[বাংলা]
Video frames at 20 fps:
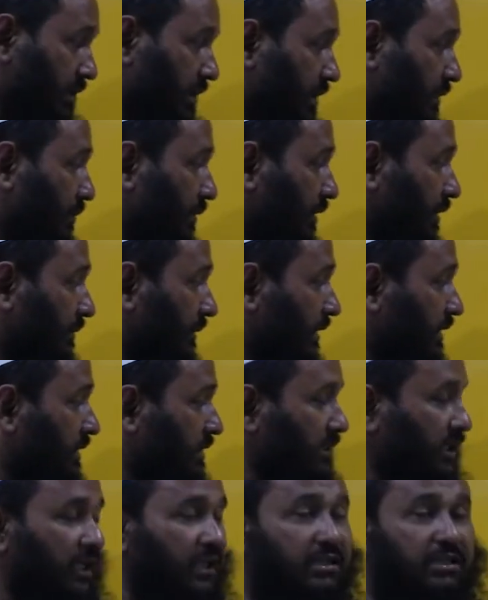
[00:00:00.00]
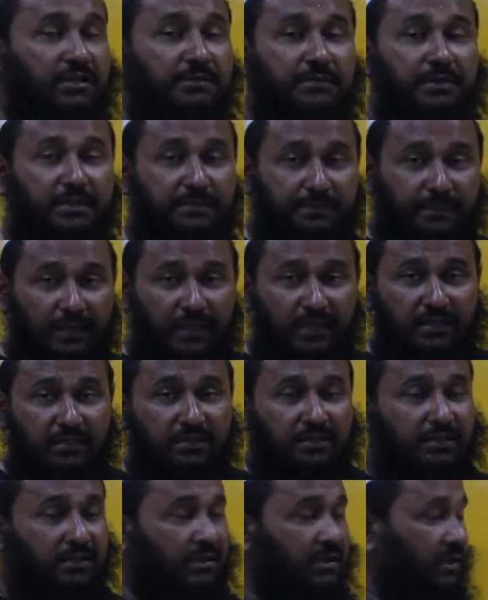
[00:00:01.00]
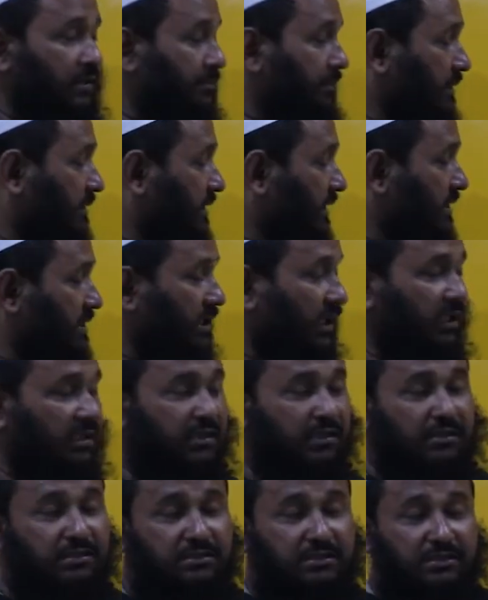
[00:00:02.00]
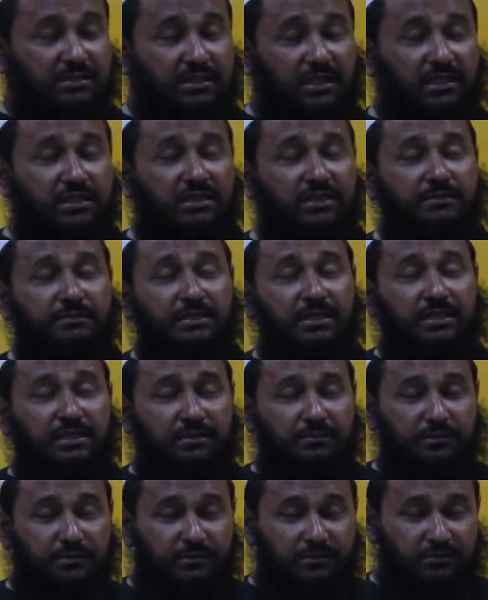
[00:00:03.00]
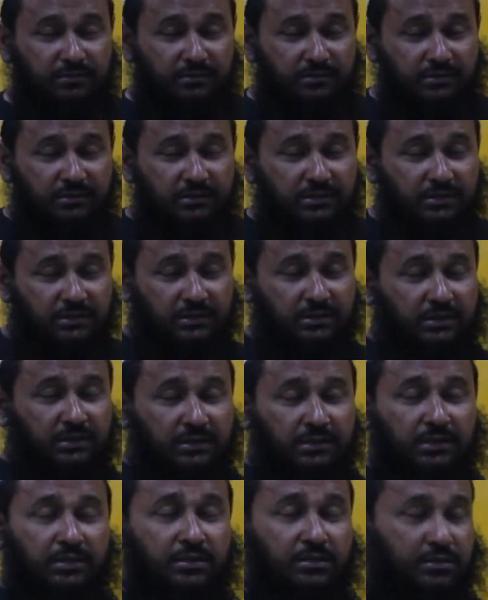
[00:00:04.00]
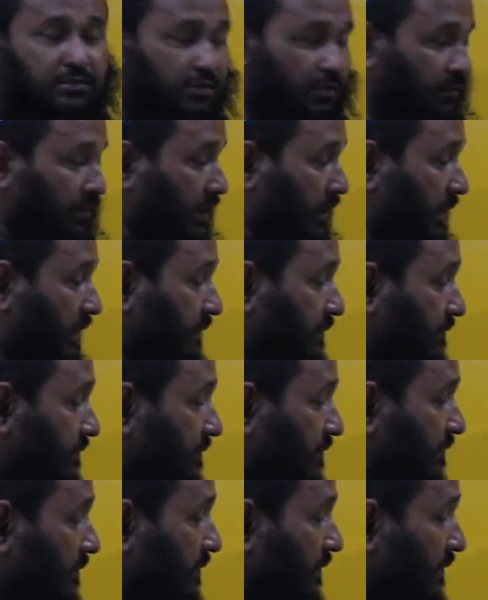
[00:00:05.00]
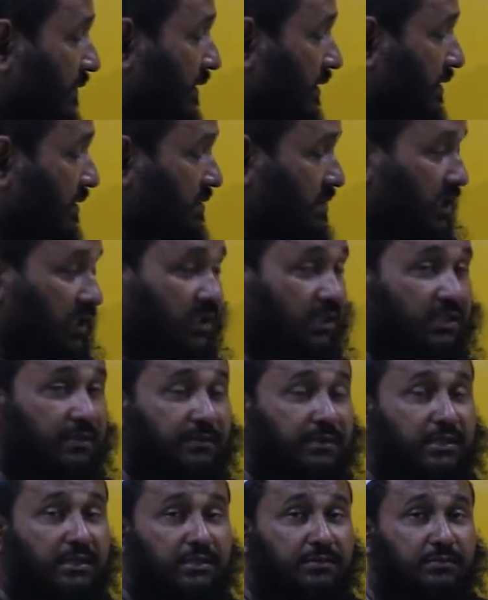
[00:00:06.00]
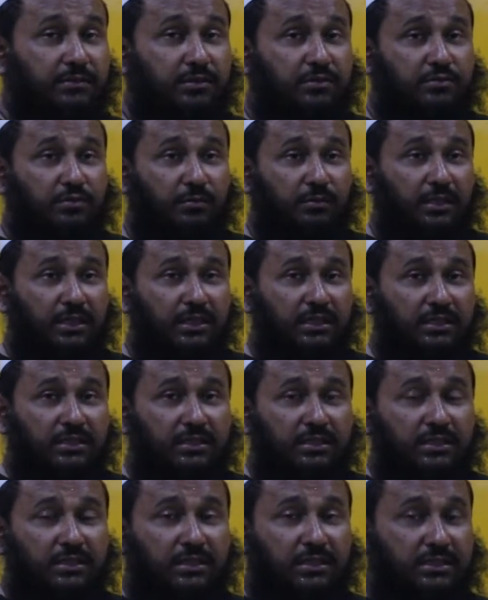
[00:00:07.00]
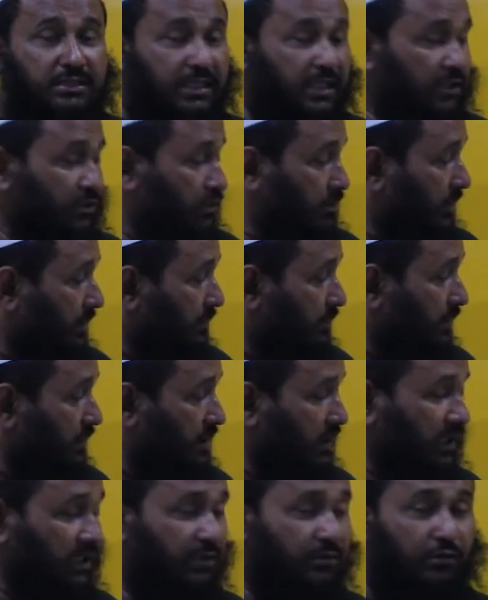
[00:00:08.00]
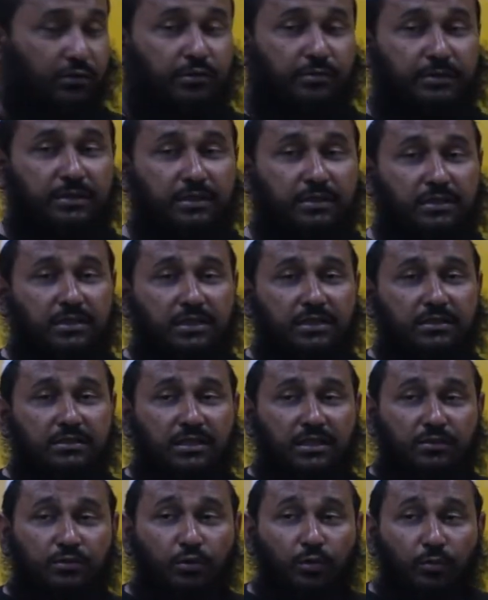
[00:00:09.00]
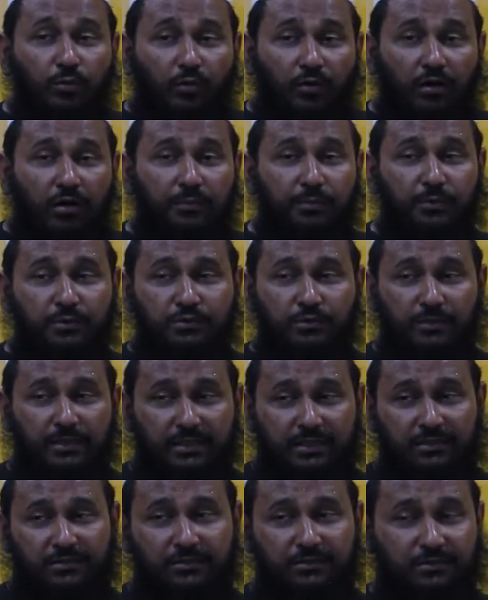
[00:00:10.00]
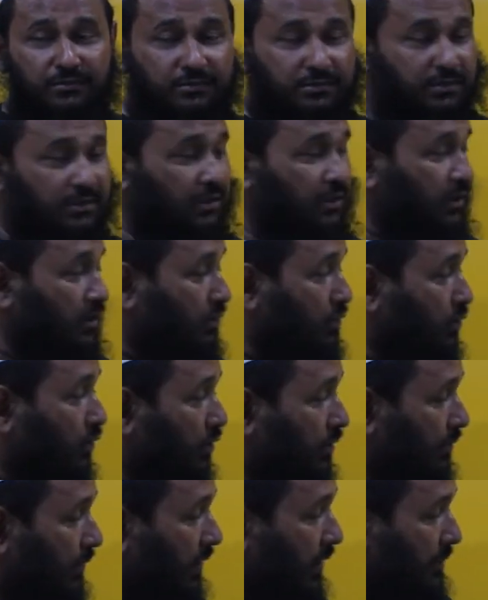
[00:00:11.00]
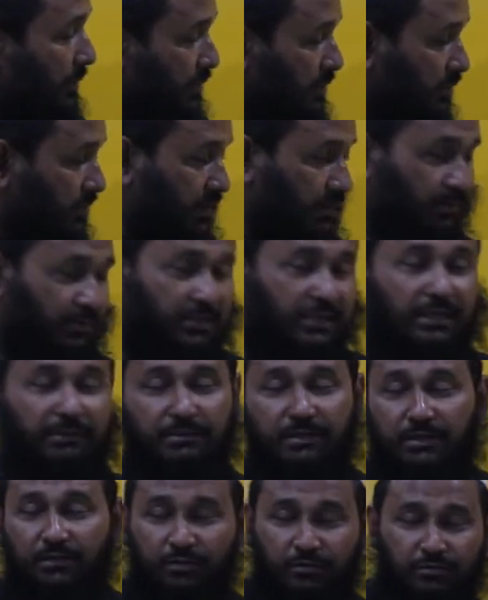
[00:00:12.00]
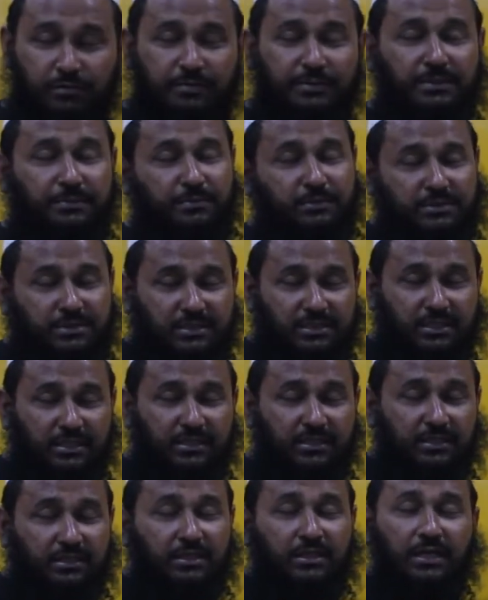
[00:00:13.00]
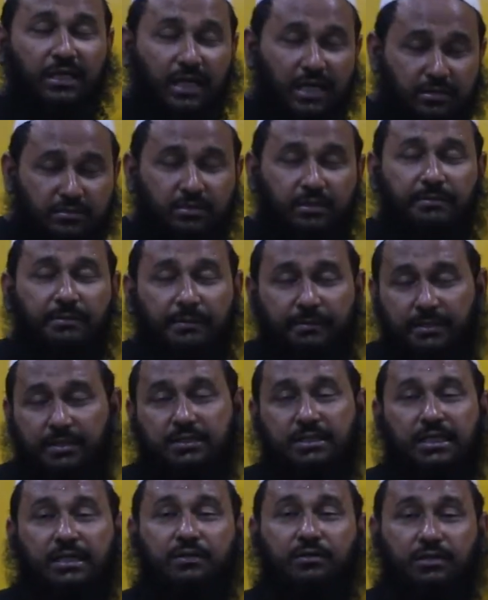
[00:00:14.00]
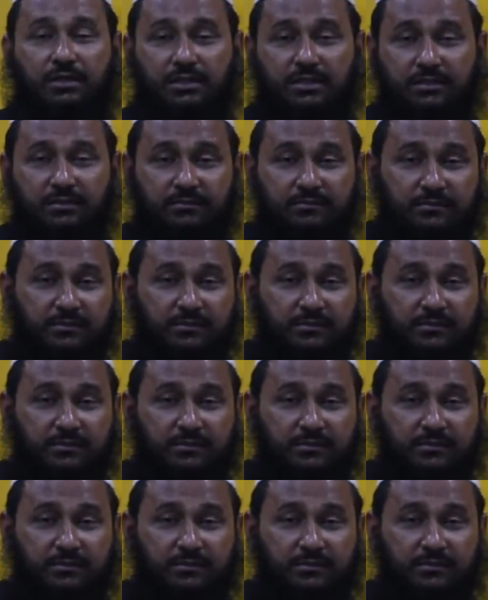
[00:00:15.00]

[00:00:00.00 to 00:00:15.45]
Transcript: এটা বলতে পারি যে সাড়ে তিন মিনিট প্রায় বা তিন সাড়ে তিন সাড়ে তিন মিনিটের মতো সময় সাড়ে তিন মিনিটের মতো সময় সেই সময়ের মধ্যেই কক্ষপথে তার খুব অল্প সময় কিন্তু খুব অল্প সময়ের মধ্যে আমাদের কক্ষপথে পৌঁছে যায় আসলে ব্যাপারটা তাই ঘটে